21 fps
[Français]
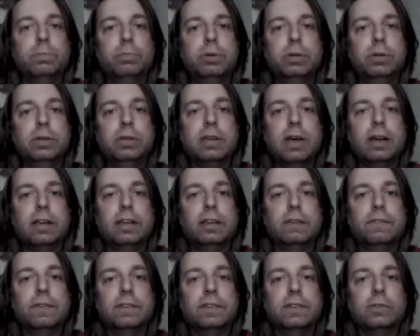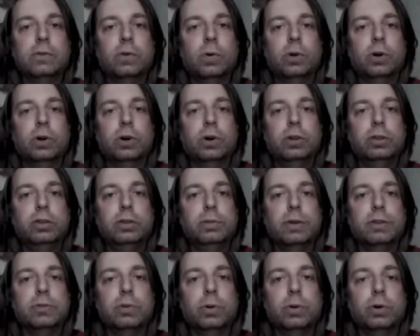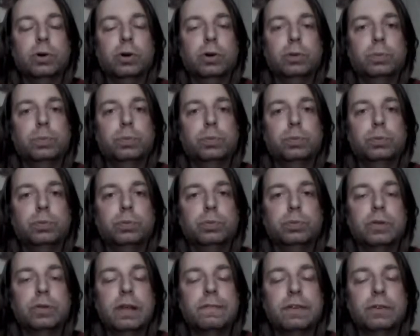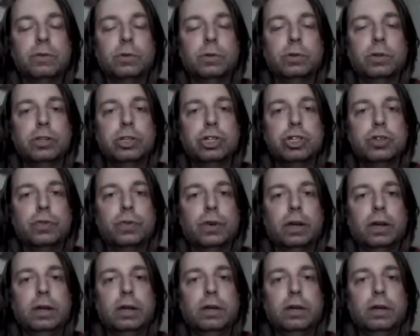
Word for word: Puis quand il faisait son code, mais ben, son code, pour la façon de le déchiffrer,